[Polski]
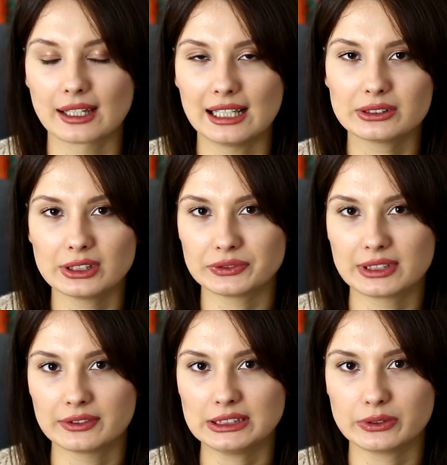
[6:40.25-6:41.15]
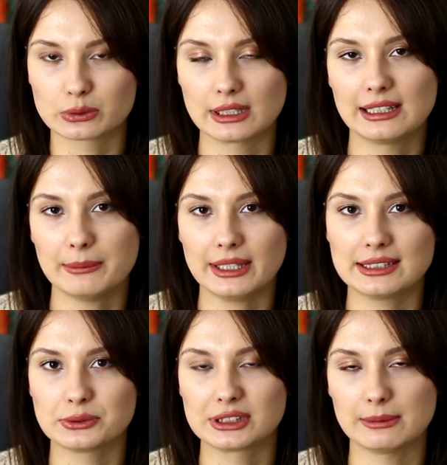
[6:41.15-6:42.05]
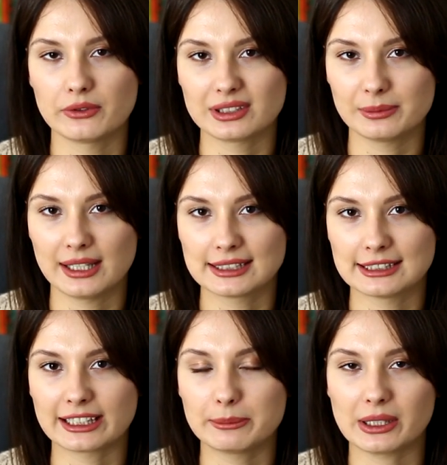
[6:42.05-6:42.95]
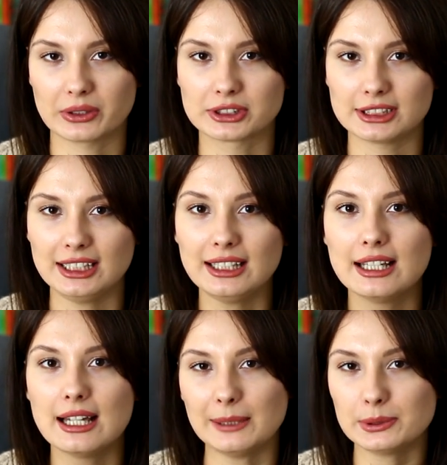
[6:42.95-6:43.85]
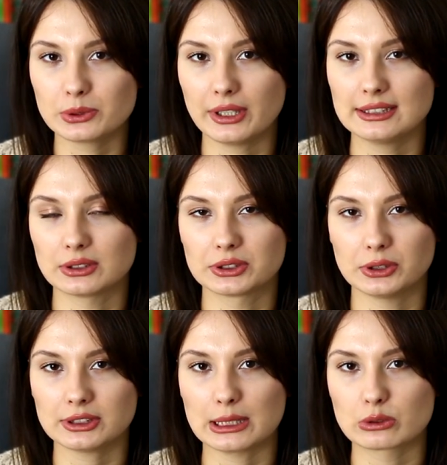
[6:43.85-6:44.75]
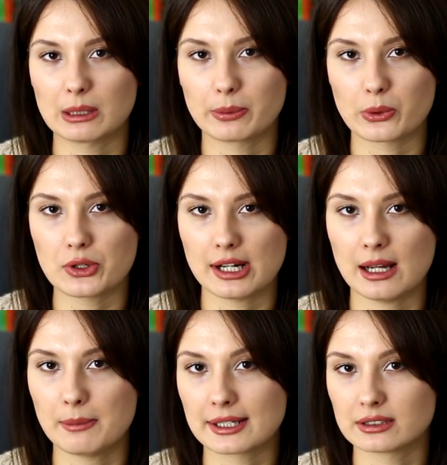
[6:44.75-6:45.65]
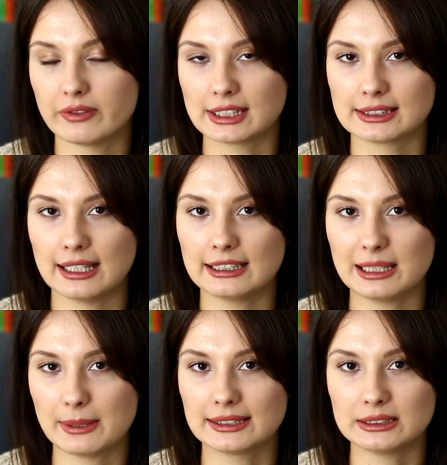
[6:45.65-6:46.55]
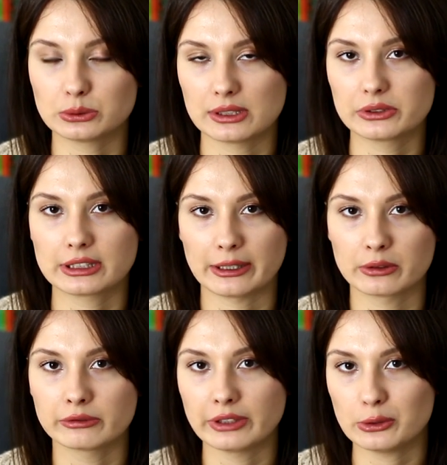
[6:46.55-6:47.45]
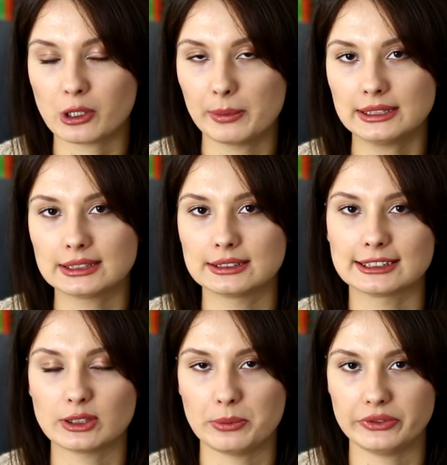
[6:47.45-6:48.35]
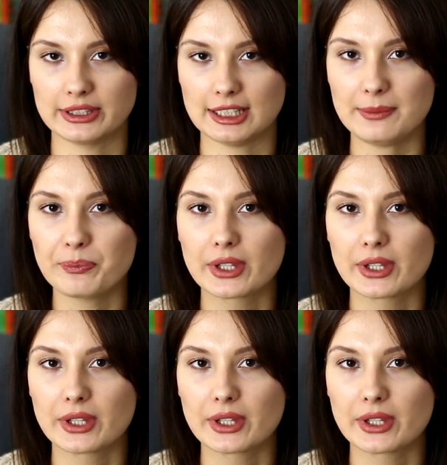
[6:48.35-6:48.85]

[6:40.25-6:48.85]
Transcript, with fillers: a to jest wydawnictwo, które dla mnie jest już samo w sobie znakiem jakości, a po drugie jest to książka, która porusza bardzo ważne tematy, które dotykają wielu kobiet na całym świecie.